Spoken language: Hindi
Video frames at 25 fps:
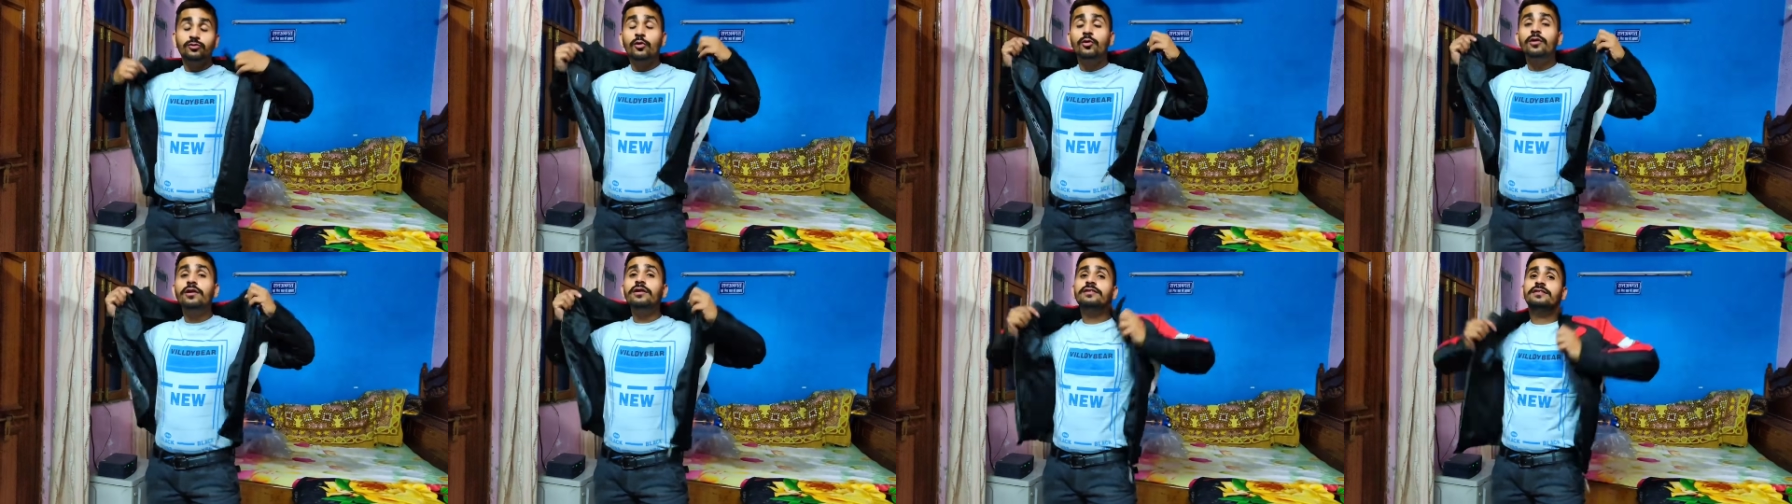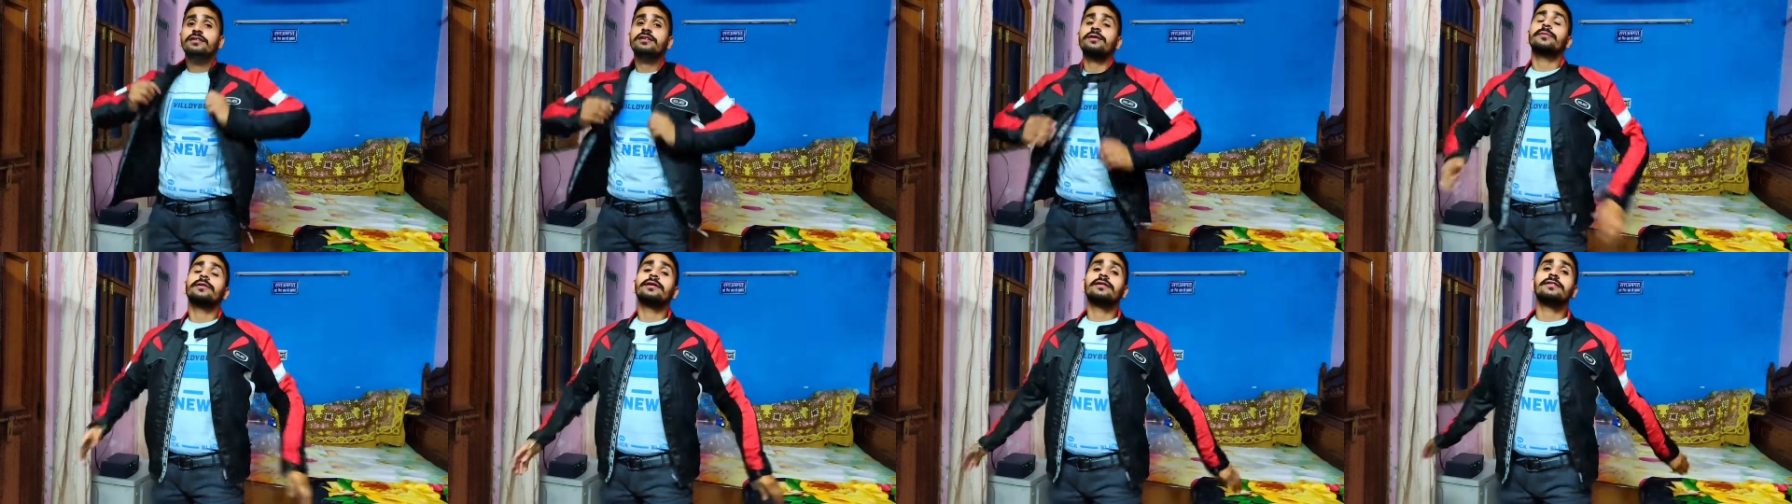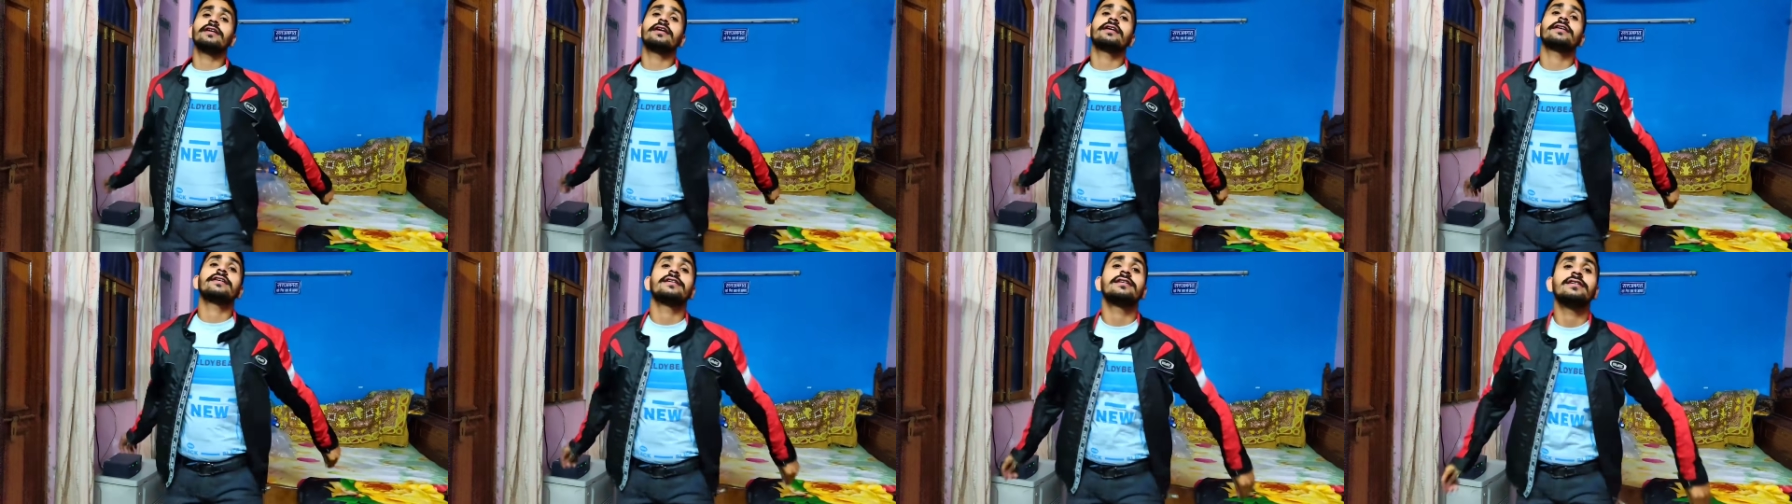सोलेंस की मैंने
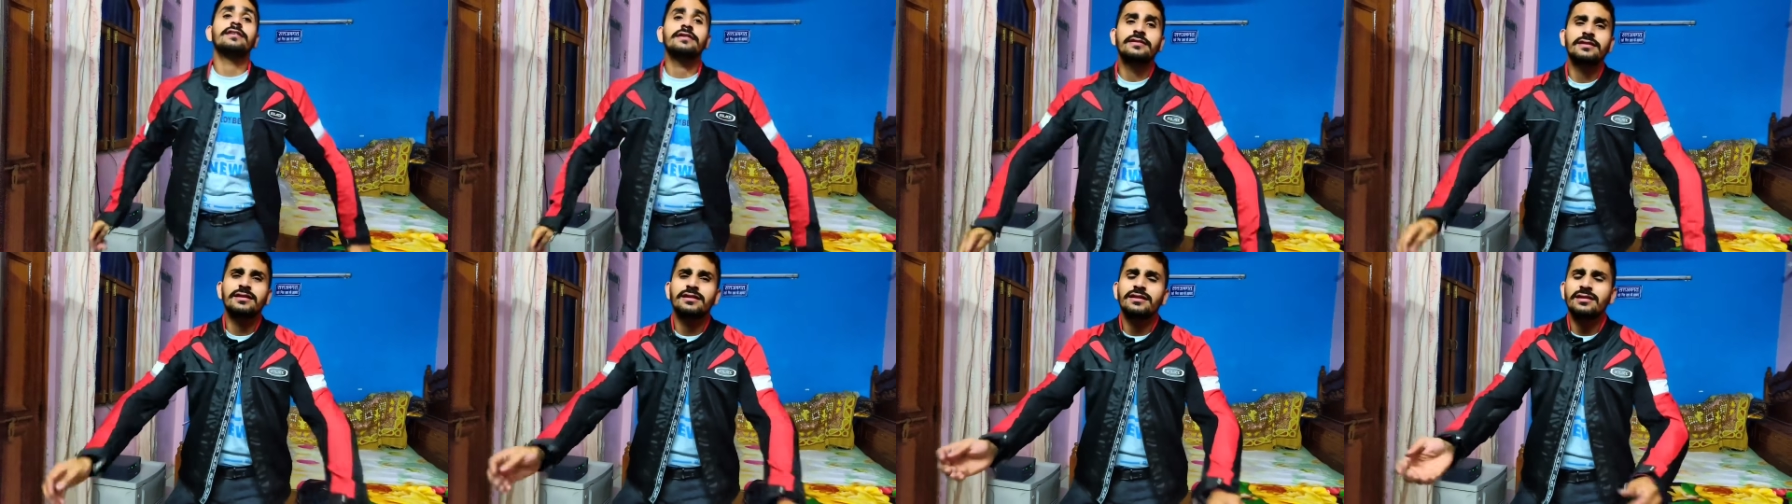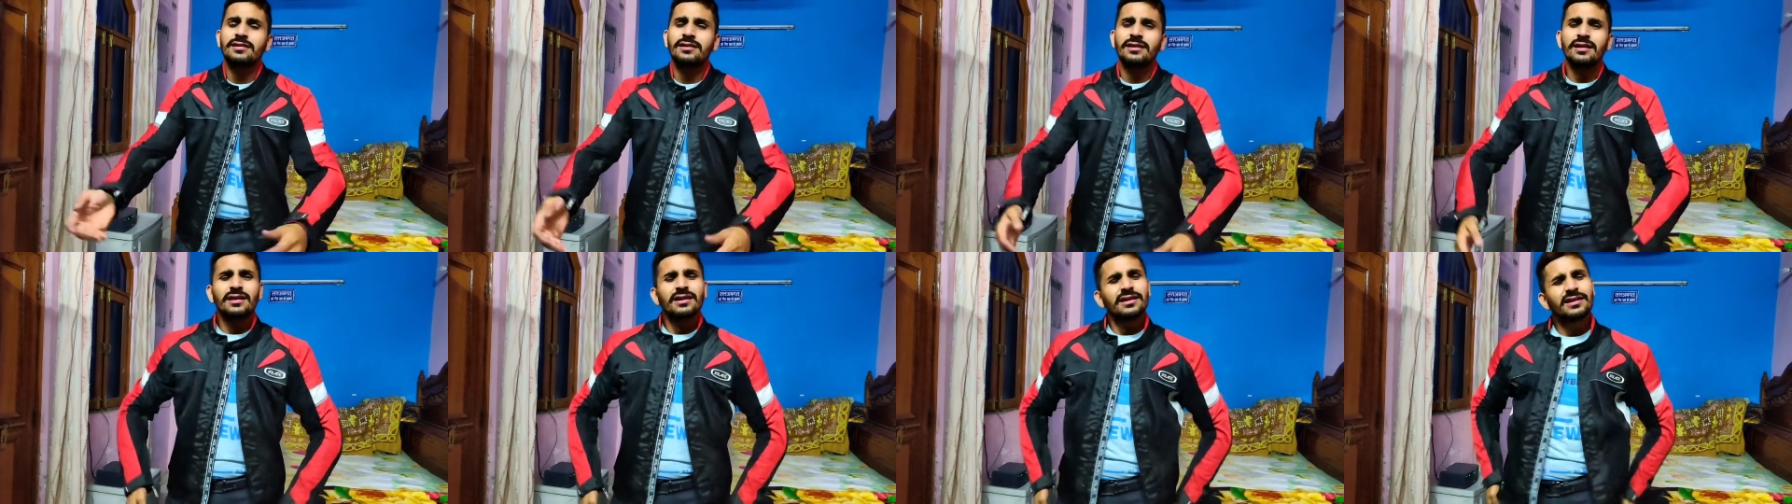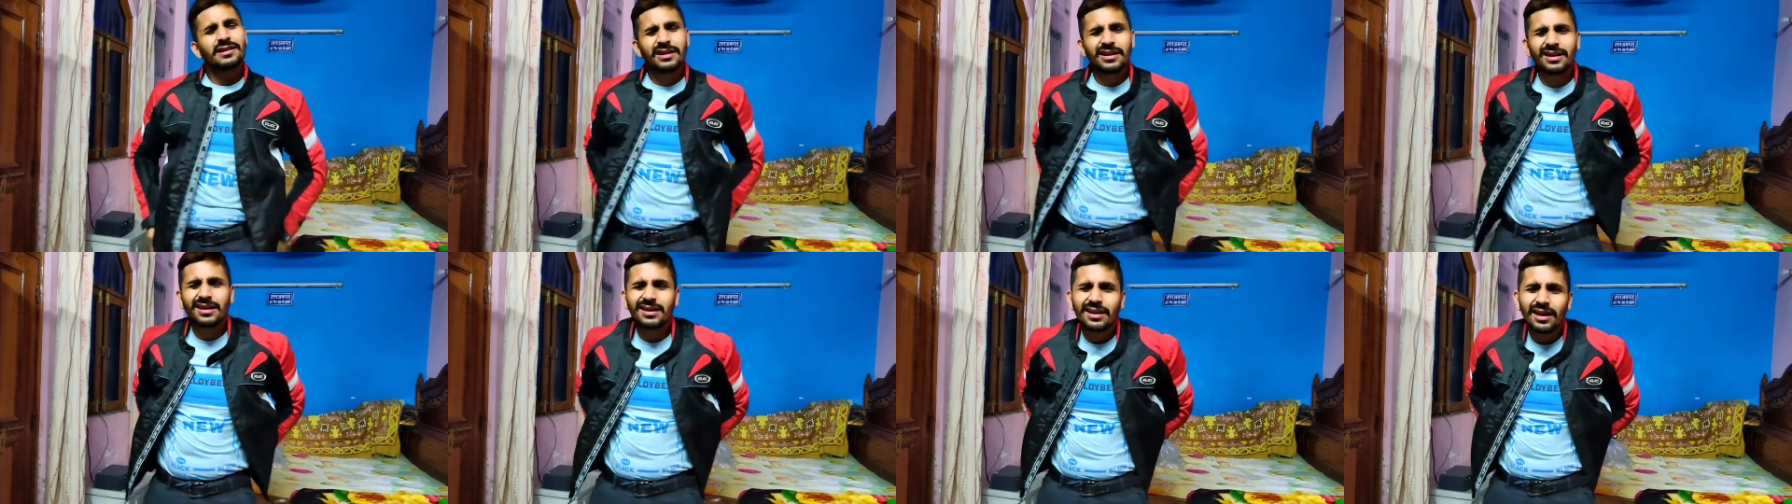जैकेट ली थी
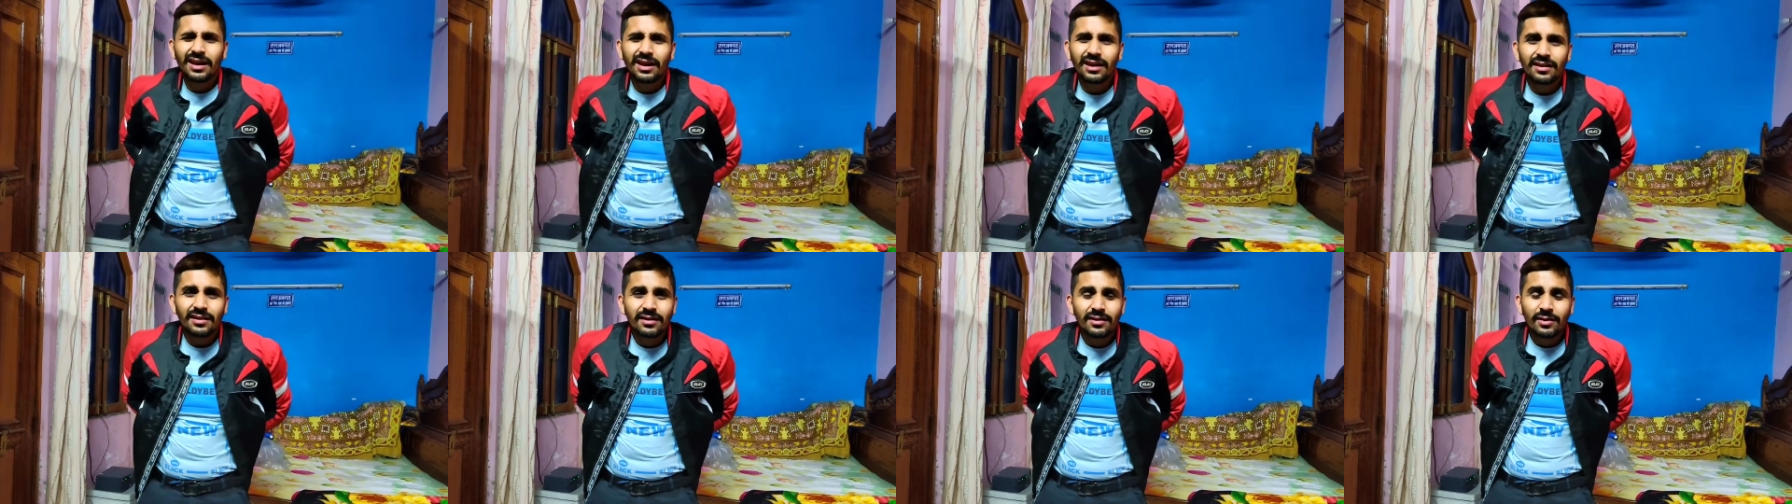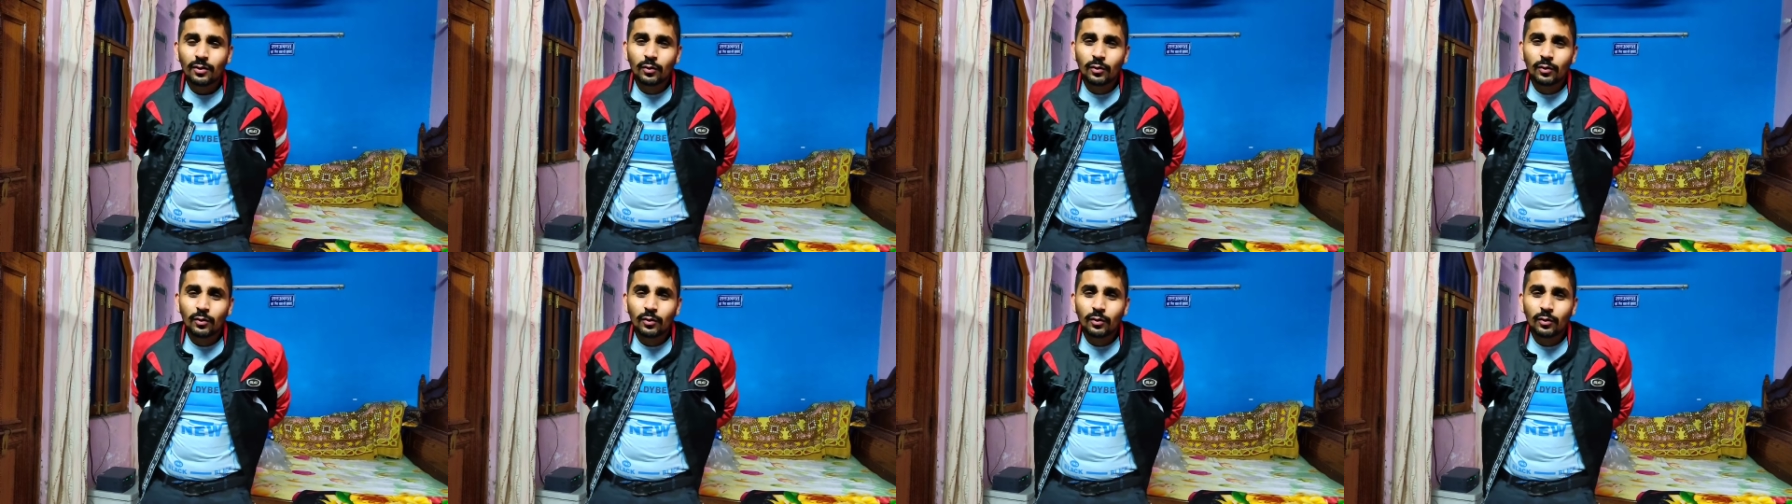ठीक है